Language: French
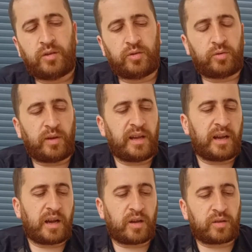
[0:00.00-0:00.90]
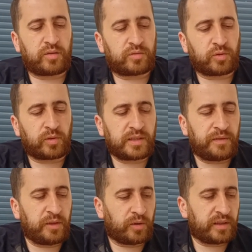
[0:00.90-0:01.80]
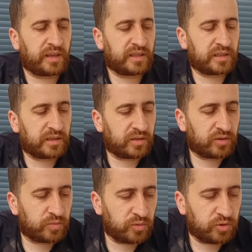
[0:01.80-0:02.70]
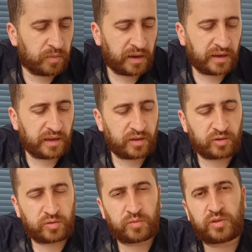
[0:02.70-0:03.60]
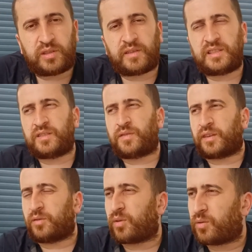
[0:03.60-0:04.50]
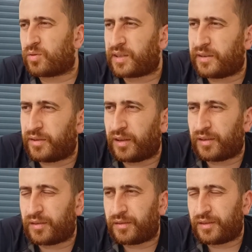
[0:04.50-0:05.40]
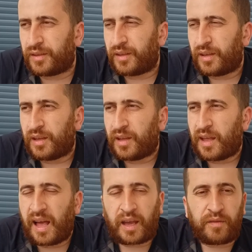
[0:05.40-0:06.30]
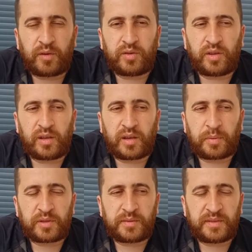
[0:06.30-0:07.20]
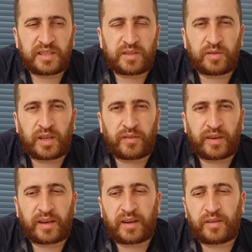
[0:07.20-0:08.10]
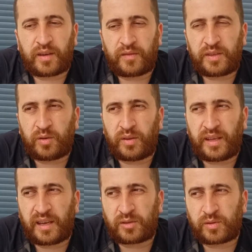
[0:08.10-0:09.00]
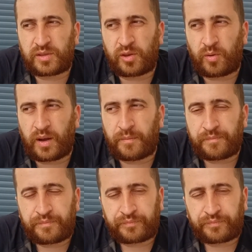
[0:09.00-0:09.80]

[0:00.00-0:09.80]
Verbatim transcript: Donc voilà, sur le troisième vide-grenier, je me suis barré. Je me suis dit, vas-y, je vais faire 2-3 courses à Lidl. Arrivé au Lidl, à proximité, j'ai vu qu'il y avait un, vide-grenier à choisir le roi